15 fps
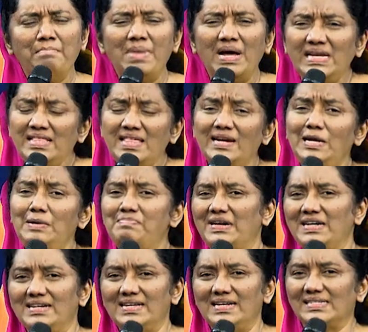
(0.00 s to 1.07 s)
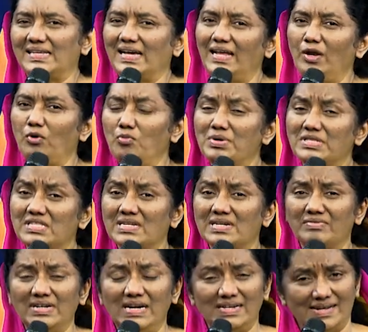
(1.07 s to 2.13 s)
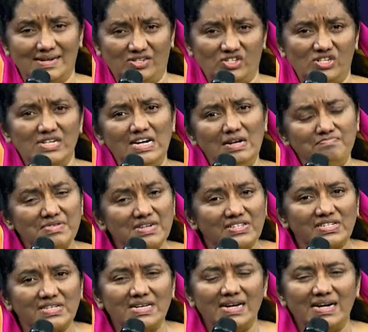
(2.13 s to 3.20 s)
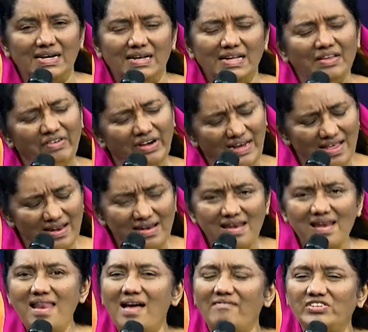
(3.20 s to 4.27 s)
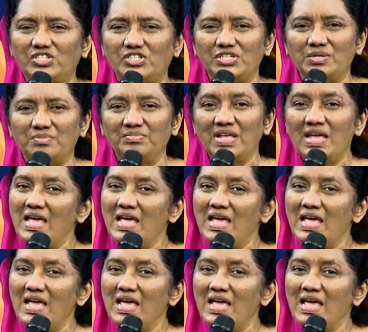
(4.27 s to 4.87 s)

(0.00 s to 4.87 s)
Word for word: மனிதர்கள் படுகிற சகல உபத்திரவங்கள் கஷ்டங்கள் பிரச்சனைகள் இவைகள் எல்லாவற்றையும்